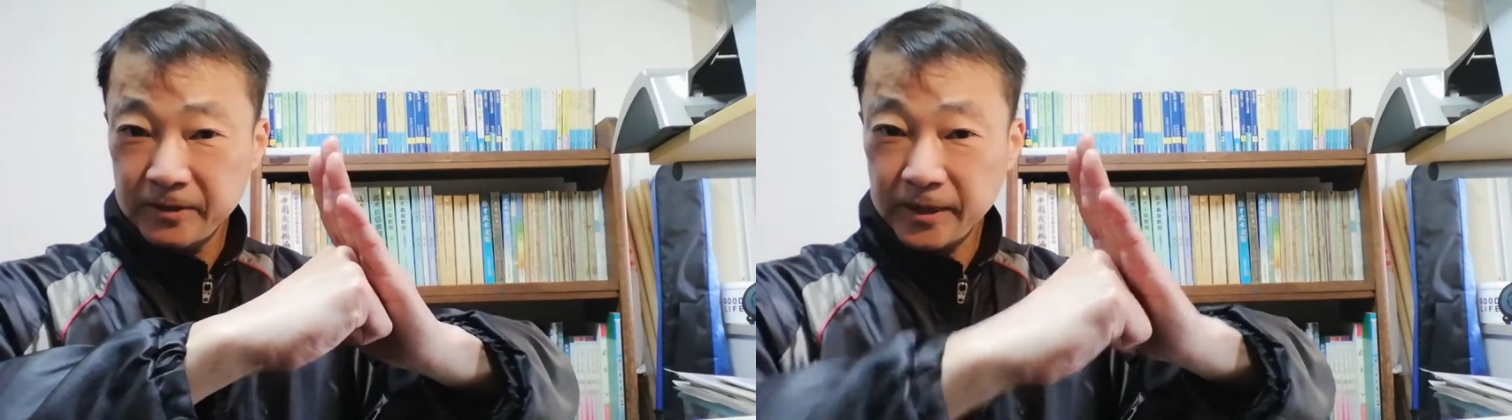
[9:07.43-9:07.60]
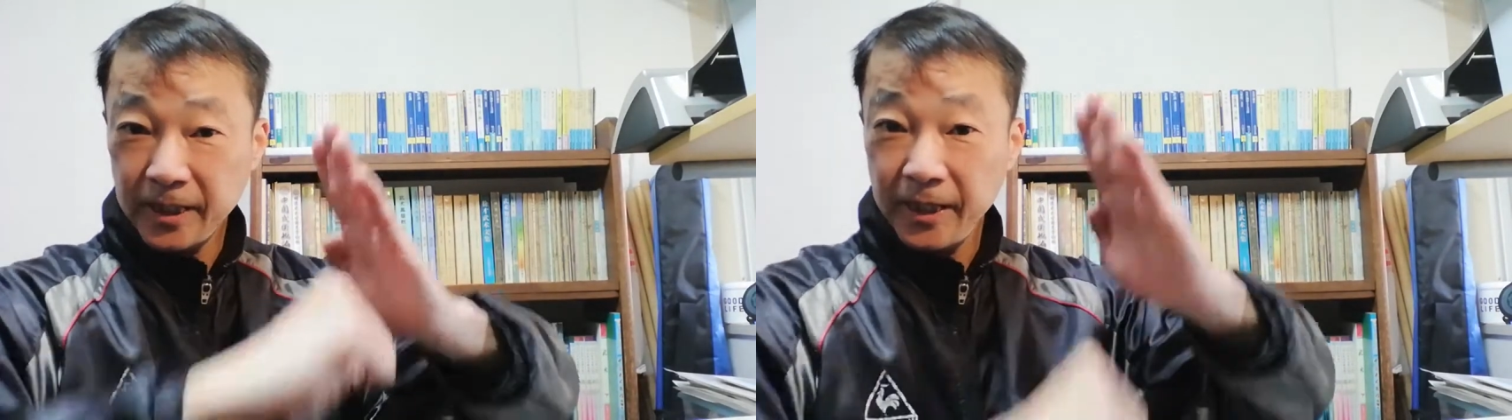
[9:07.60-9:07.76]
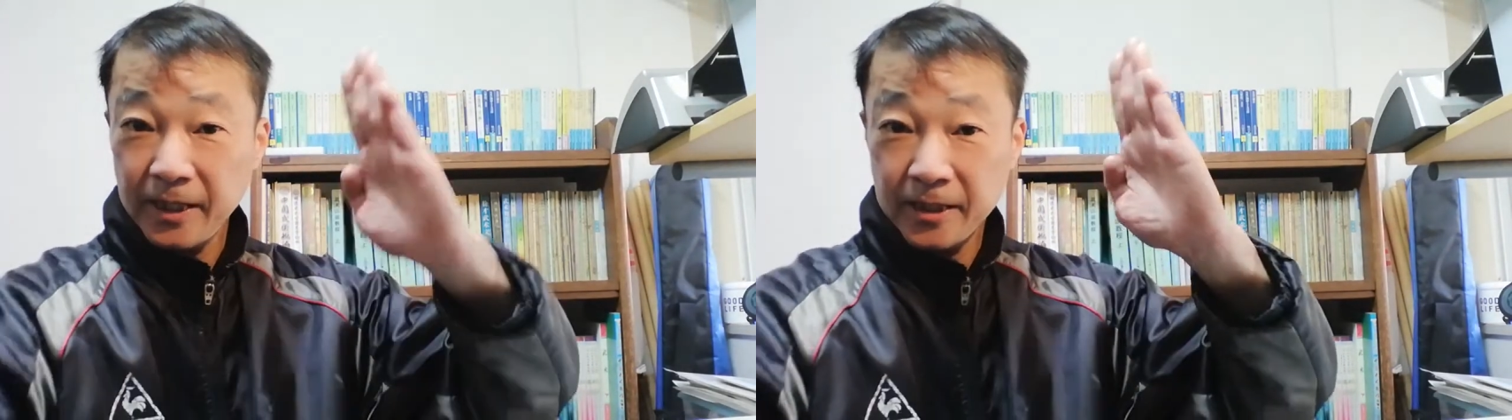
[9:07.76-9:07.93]
で
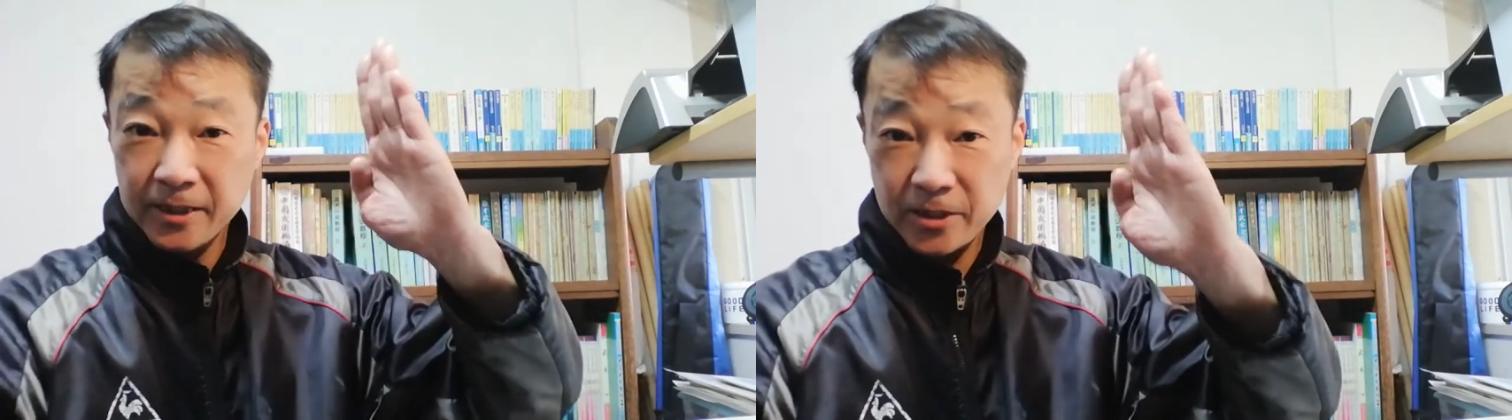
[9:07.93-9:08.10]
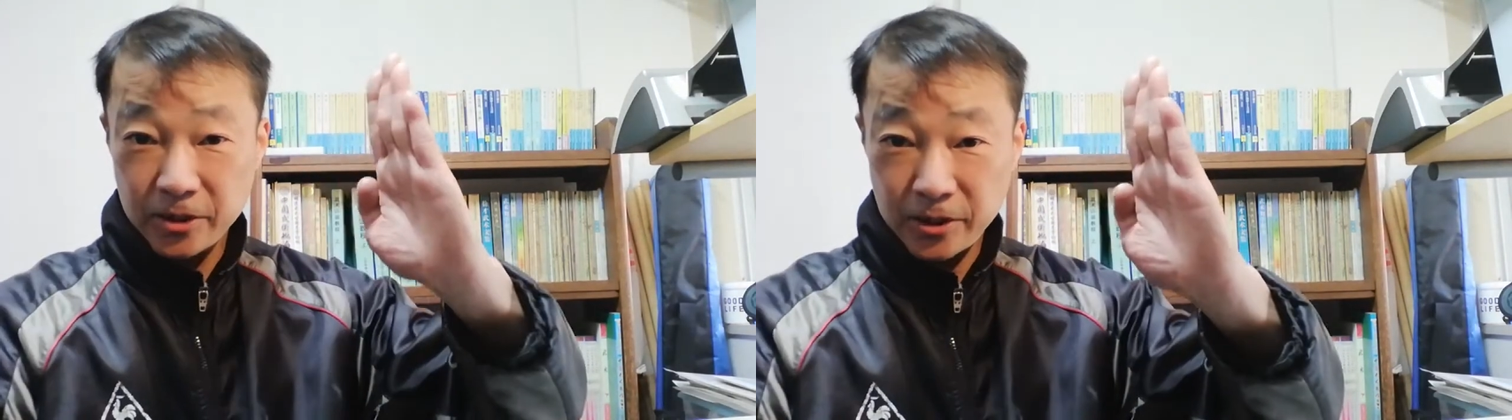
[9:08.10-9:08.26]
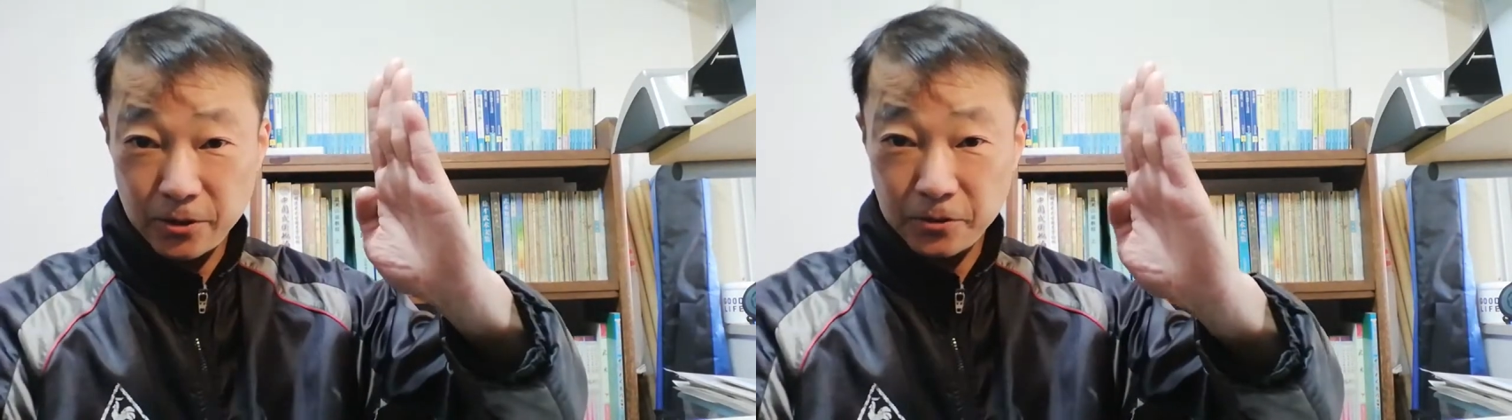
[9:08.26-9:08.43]
すね。
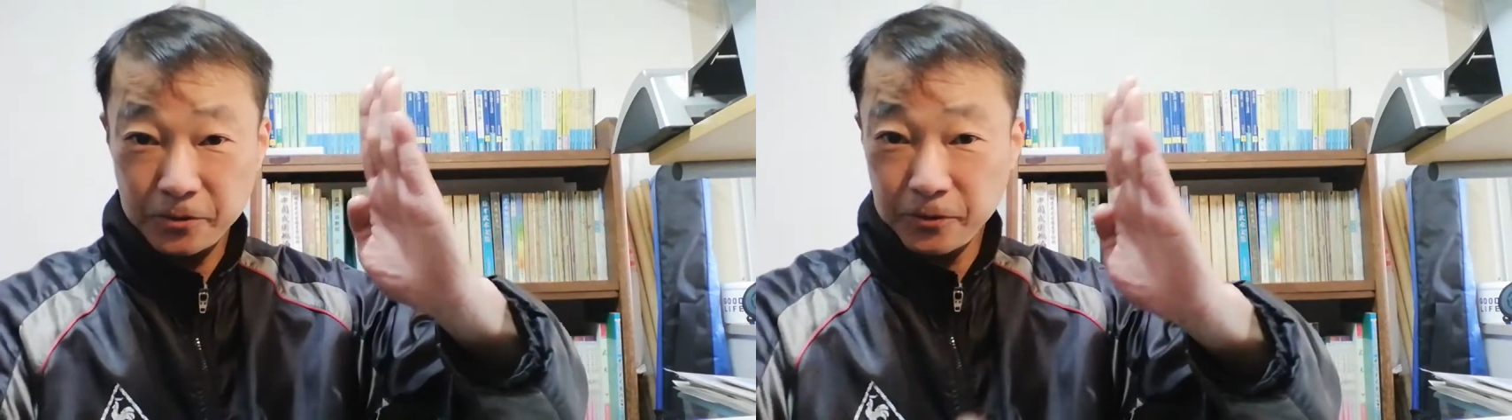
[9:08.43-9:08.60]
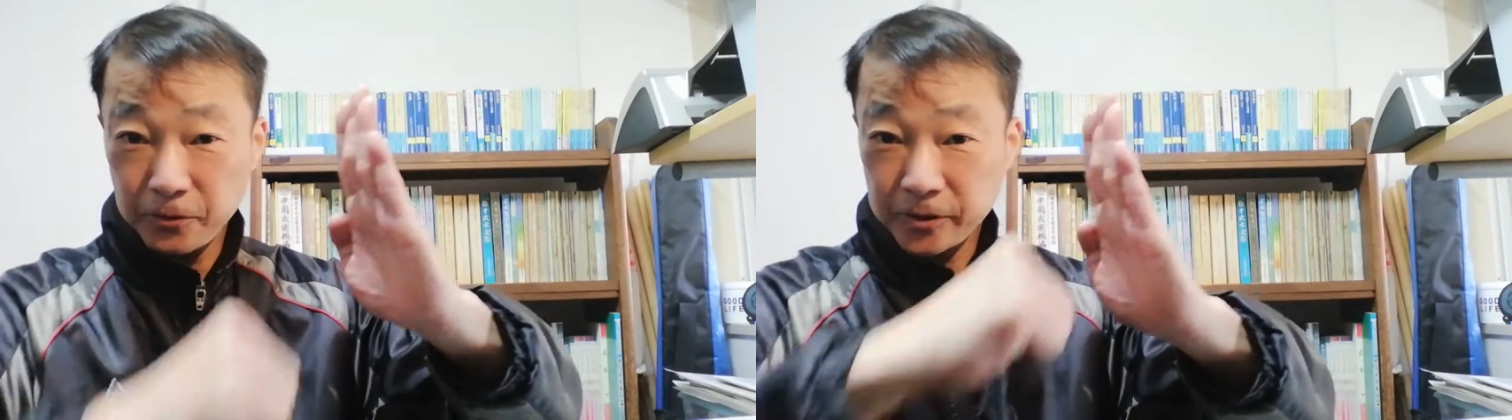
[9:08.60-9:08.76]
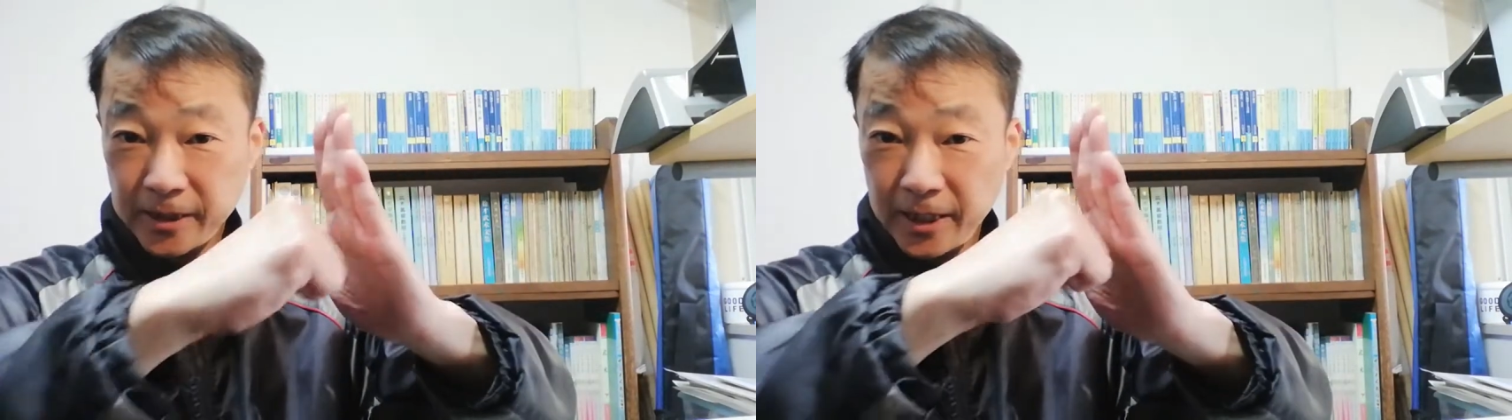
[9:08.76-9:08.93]
知力
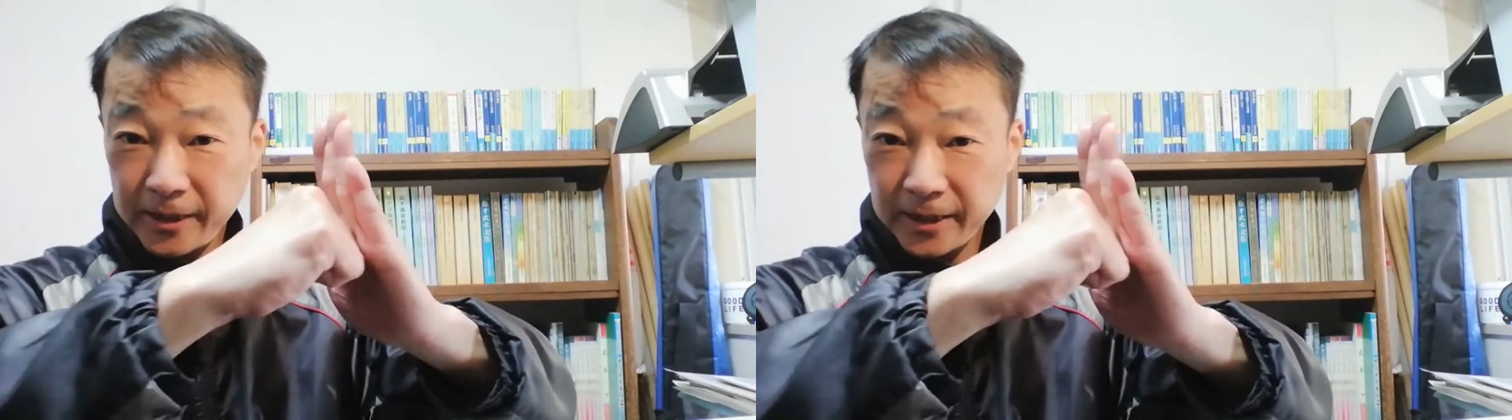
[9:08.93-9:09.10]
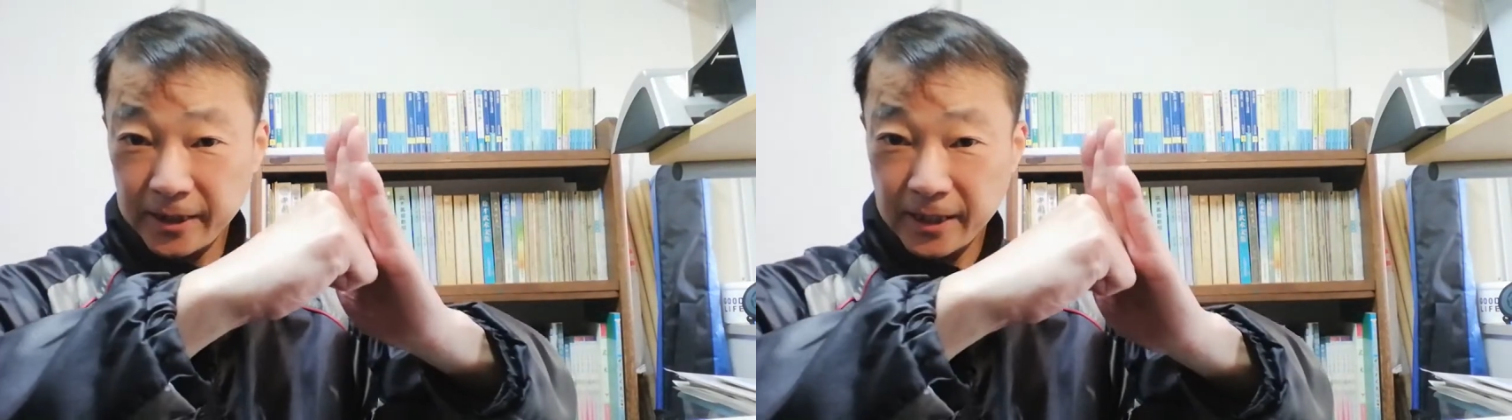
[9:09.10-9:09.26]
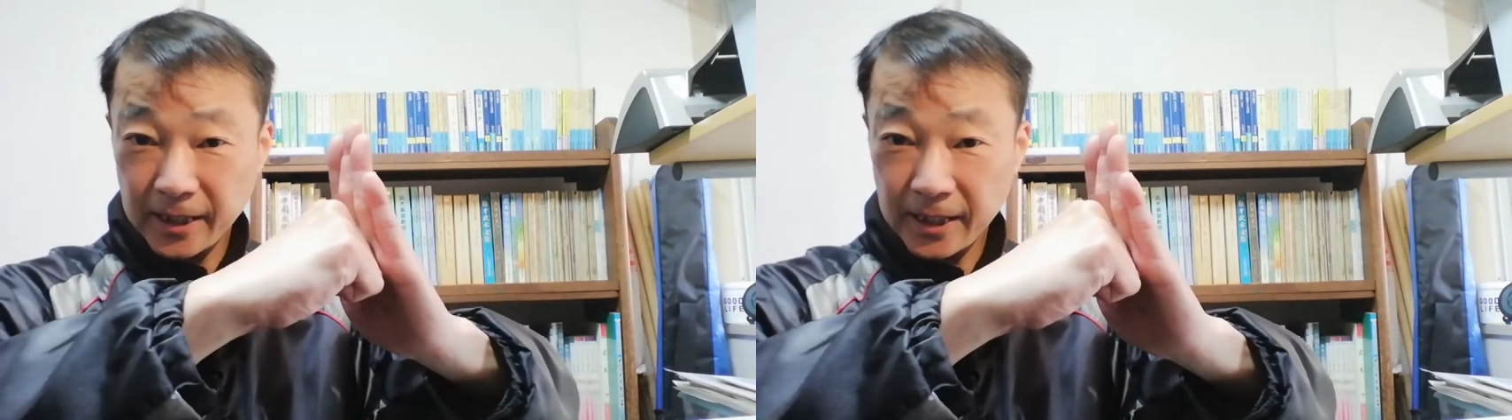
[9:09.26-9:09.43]
の下
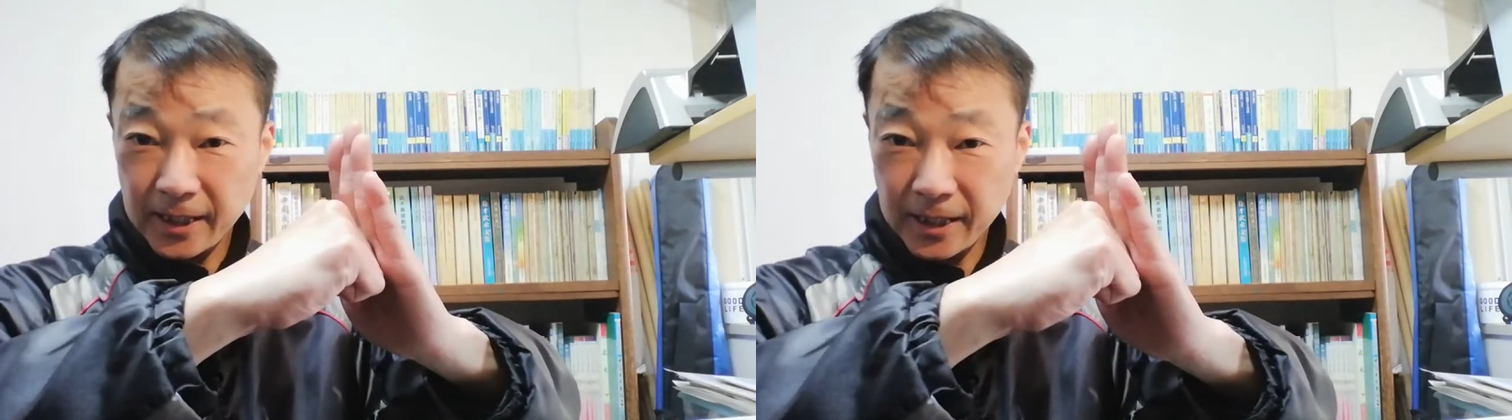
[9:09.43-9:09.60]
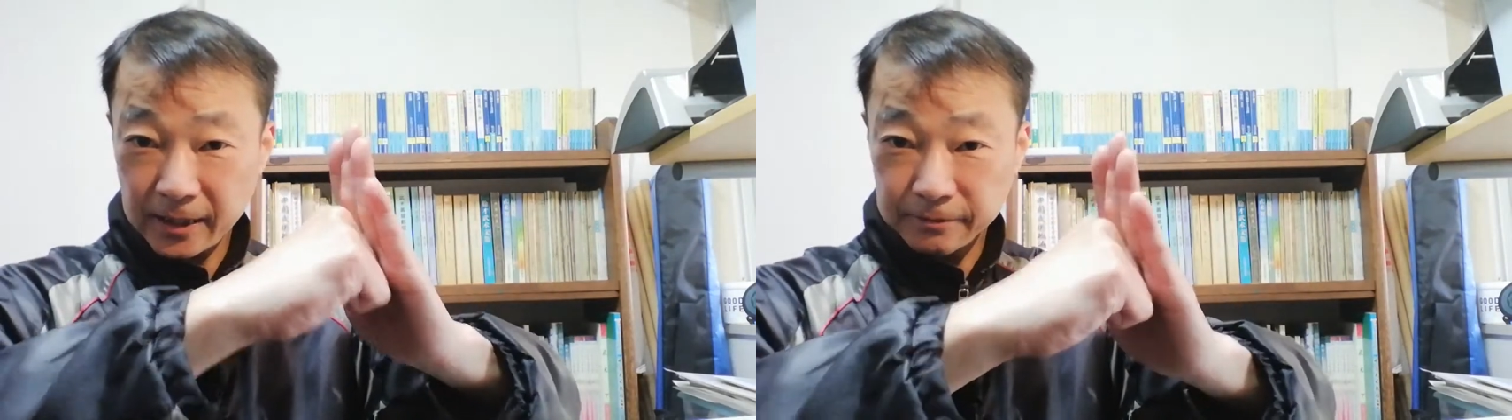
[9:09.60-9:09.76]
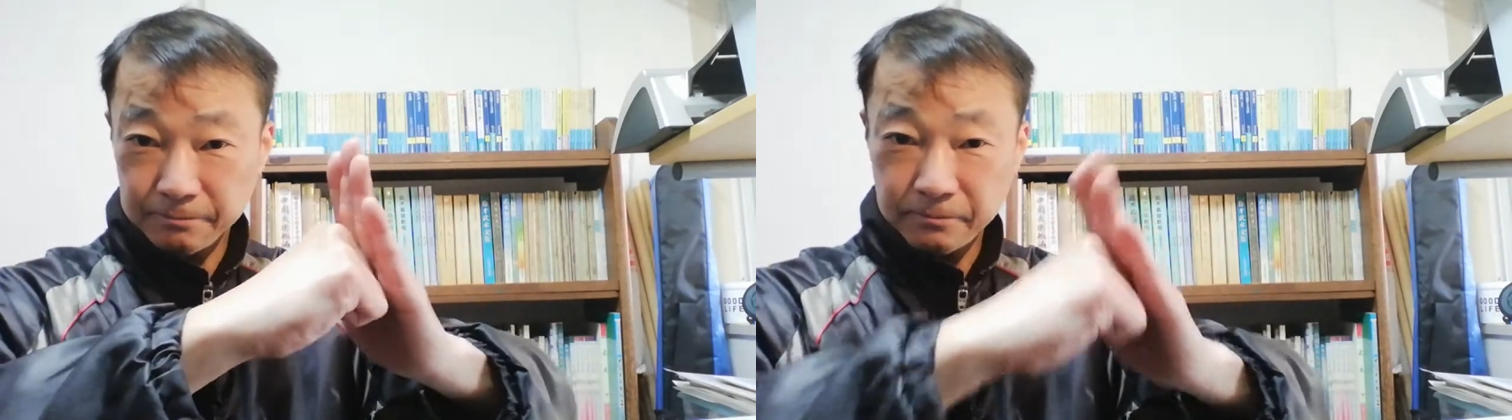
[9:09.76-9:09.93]
に
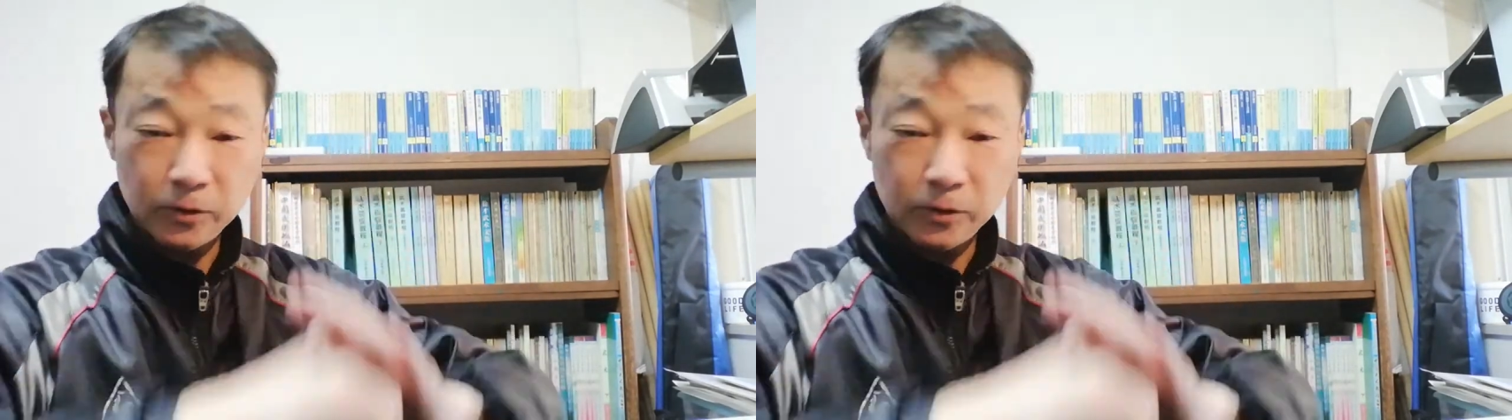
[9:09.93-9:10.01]
ある。